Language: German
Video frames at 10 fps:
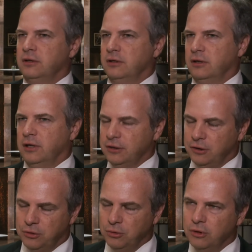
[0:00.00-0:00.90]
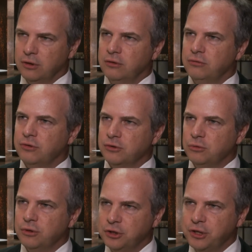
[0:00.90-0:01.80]
äh, Attitüde
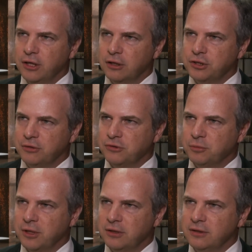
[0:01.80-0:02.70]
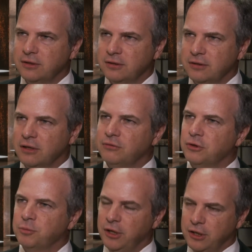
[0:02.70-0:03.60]
versuchen, in China Geschäft zu machen. Dann
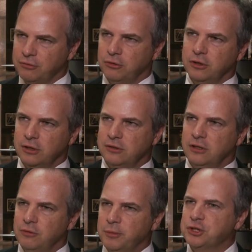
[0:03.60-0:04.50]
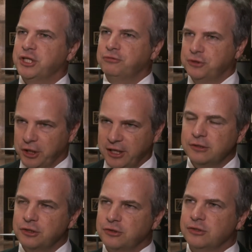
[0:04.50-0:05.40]
wird man nicht erfolgreich sein. Wenn man es schafft,
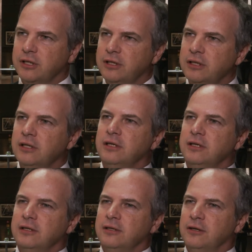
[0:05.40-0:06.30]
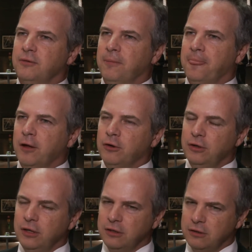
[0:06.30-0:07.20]
chinesisch zu sein, ähm,
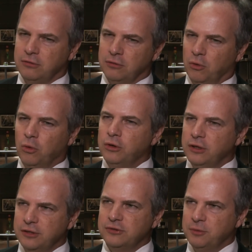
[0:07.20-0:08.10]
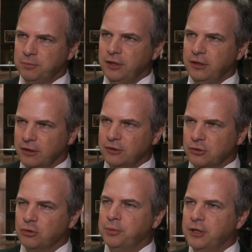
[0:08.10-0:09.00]
nicht ohne Disziplin eines
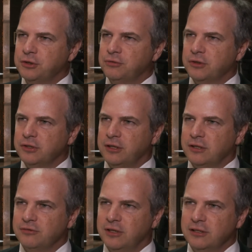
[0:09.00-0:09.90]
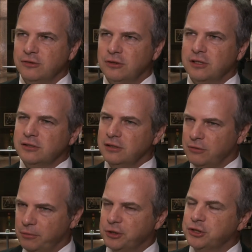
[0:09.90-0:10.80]
europäischen Versicherers walten zu lassen, aber
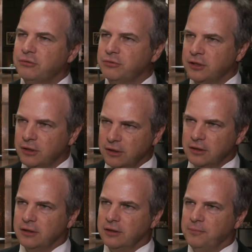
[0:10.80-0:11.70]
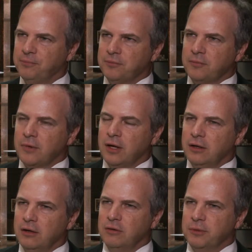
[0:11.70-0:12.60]
wenn man es schafft, ähm,
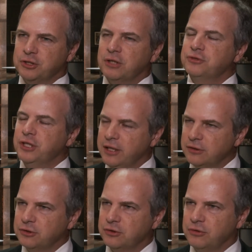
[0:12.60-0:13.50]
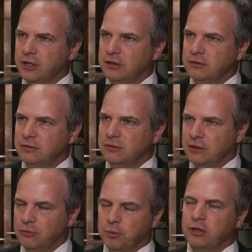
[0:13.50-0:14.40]
wenn man es schafft, chinesisch zu werden,
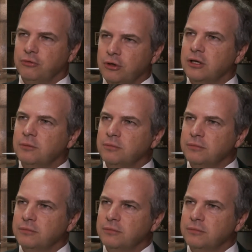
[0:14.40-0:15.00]
dann wird man Erfolg haben